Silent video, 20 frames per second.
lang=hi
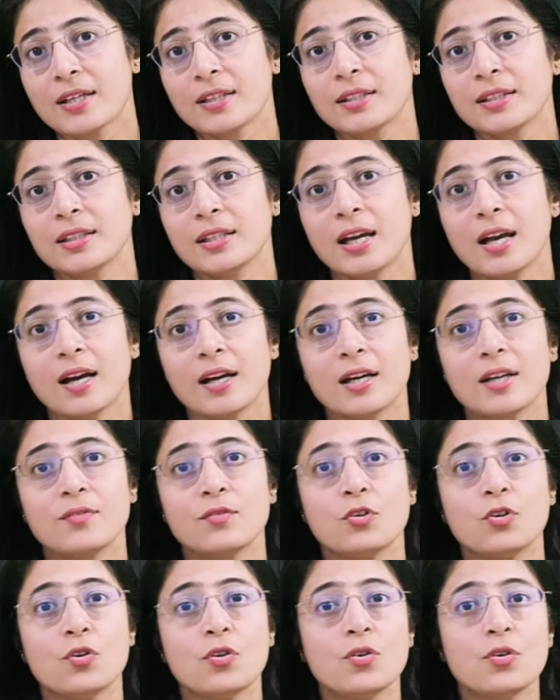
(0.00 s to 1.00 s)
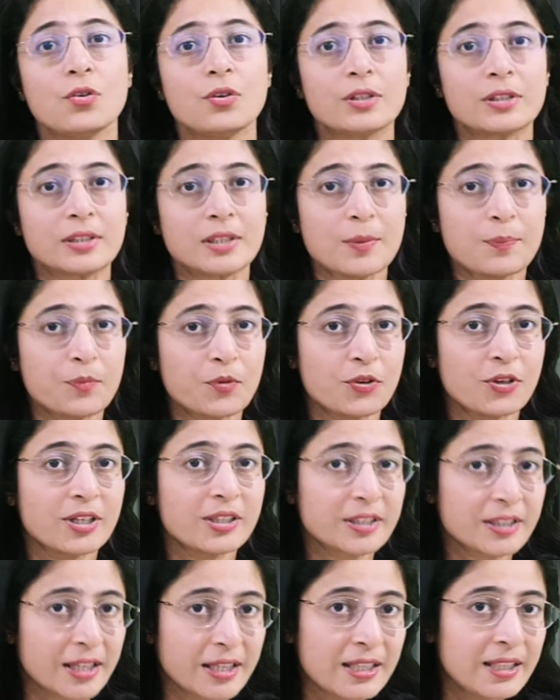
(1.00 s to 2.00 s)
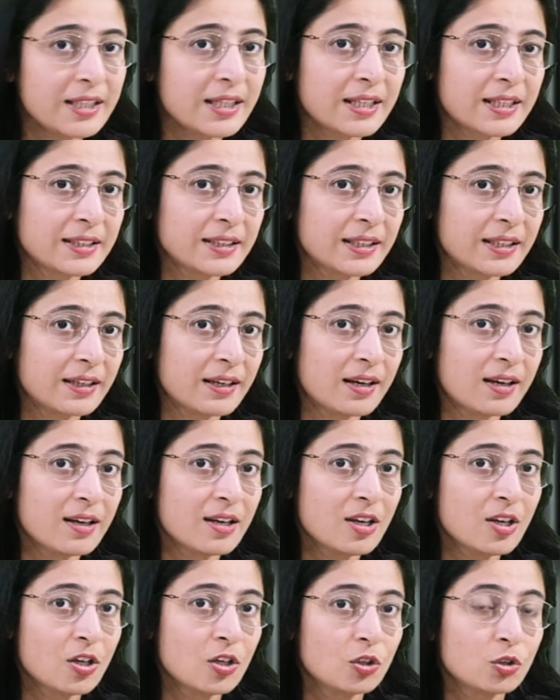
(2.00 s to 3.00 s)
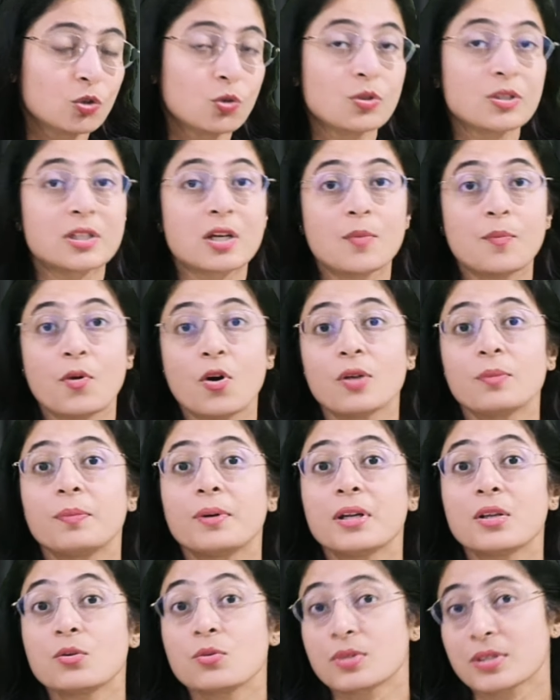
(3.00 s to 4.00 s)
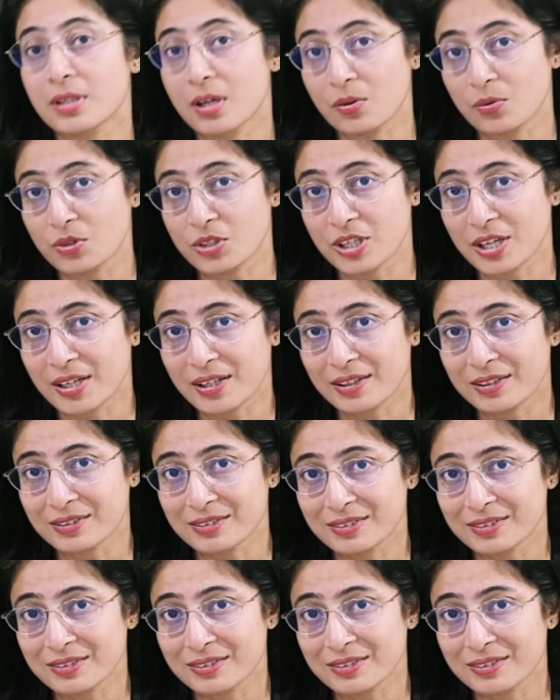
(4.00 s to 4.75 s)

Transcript: कि अगर वो ये प्रोडक्ट नहीं खरीदेगा तो उसका बहुत बड़ा नुकसान हो जाएगा